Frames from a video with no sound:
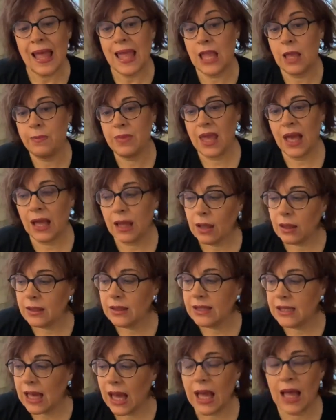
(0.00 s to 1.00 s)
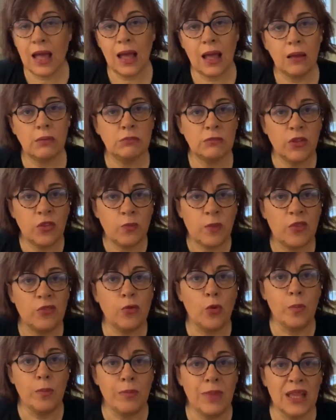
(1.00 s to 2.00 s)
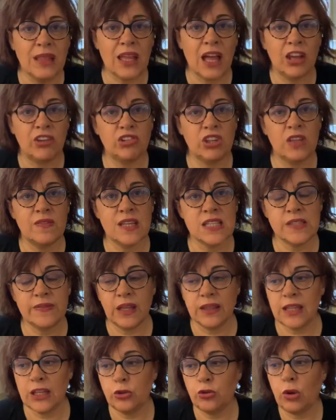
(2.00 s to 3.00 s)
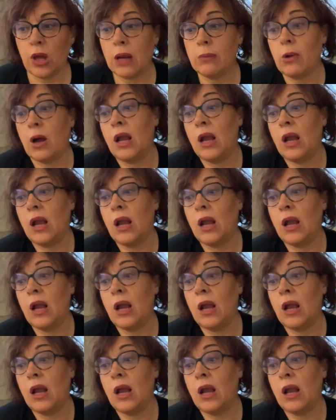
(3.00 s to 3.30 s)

Et eh bien, il y a une espèce de ménage qui va se faire naturellement.